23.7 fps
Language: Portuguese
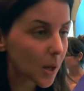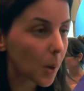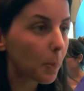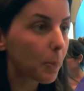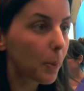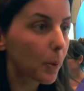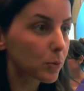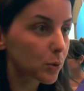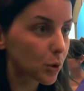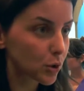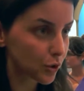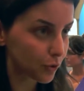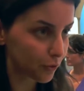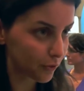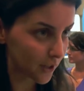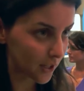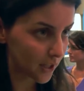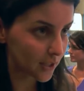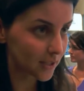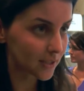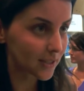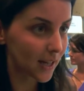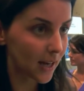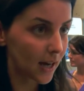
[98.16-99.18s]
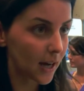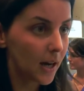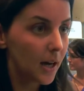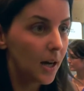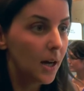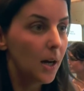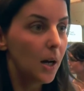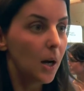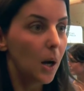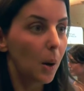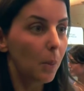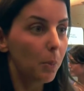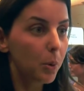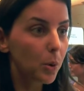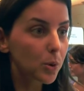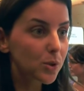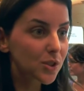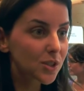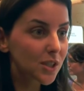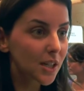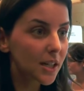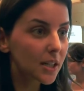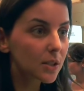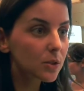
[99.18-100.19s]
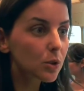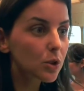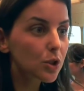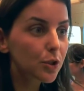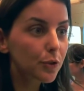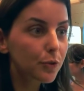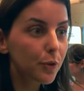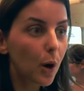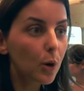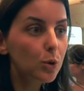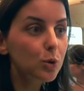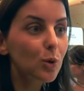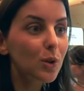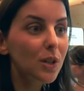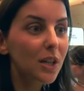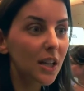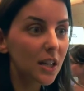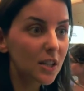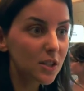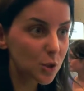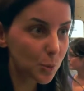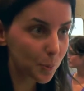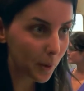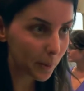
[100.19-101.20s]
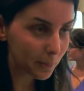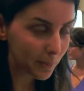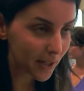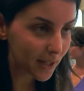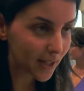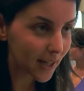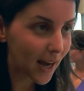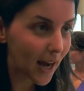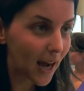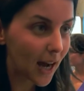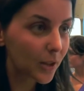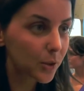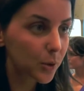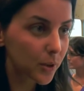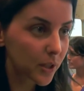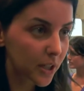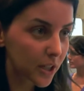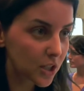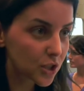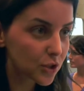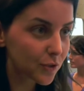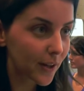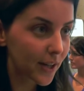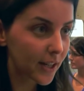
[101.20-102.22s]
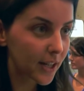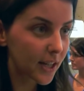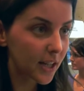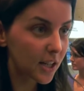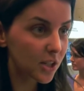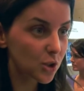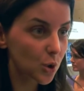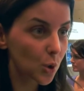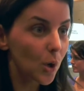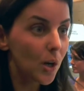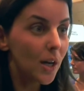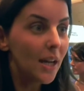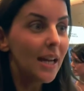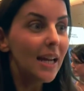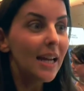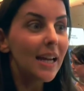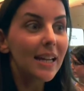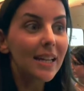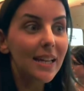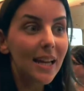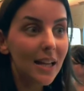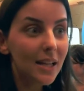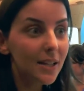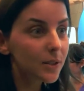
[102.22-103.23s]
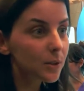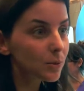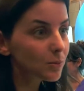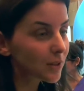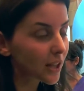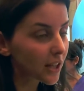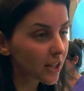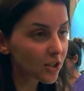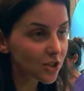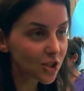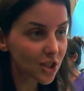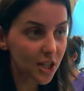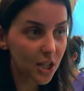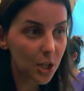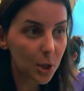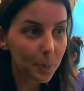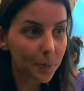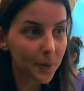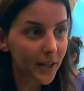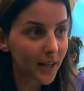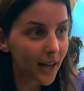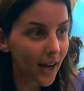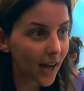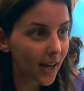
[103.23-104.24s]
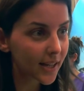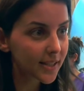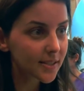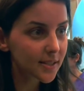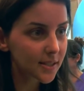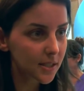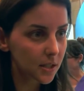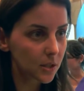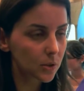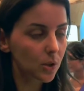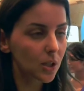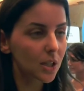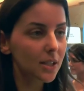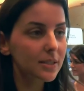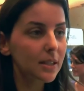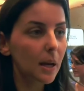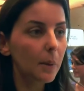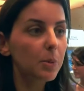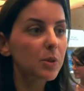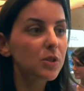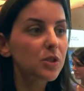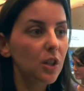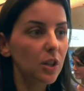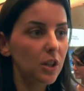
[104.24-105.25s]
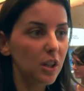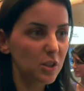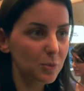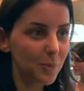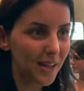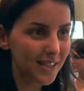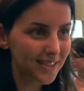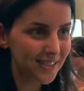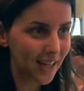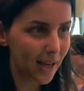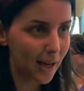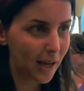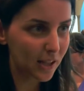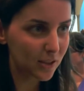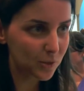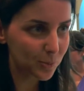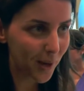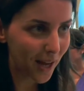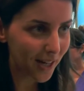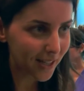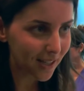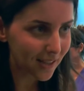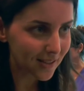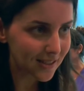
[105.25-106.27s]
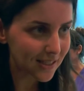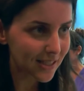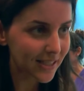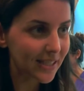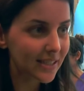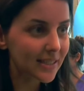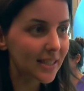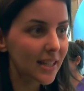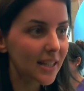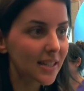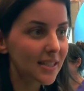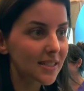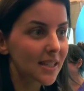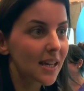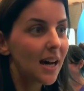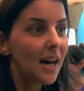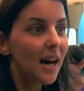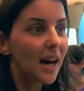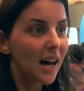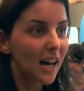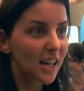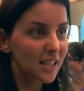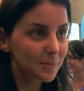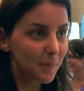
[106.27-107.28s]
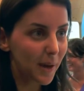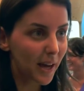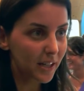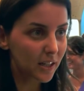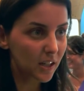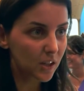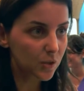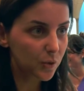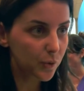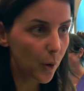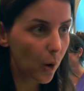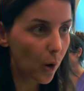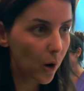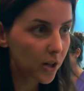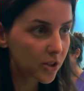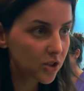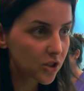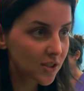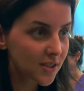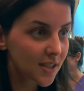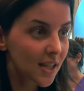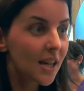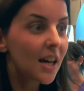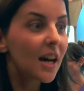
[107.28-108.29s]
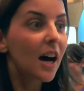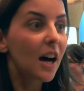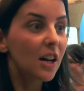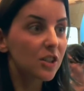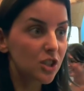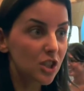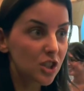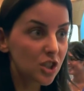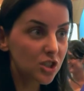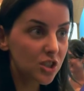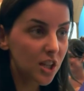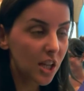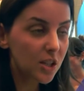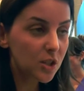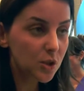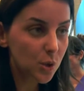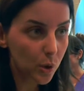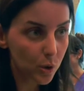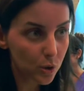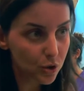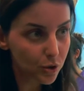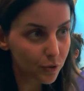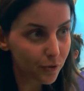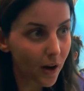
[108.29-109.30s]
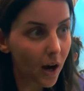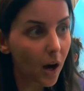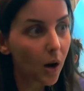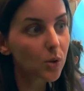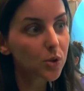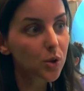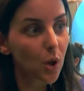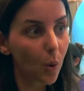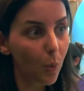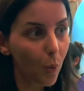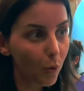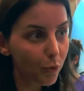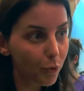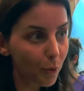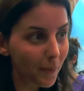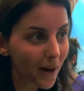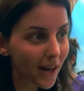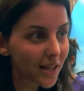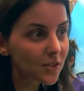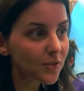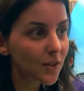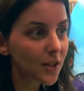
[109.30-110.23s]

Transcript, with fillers: ao ponto de venda buscando de volta o grande supermercado, o grande varejo, e ele não tem dinheiro para errar esse ano. Ele está buscando as, as marcas líderes, as marcas fortes. A gente tem Sonho de Valsa, o ovo mais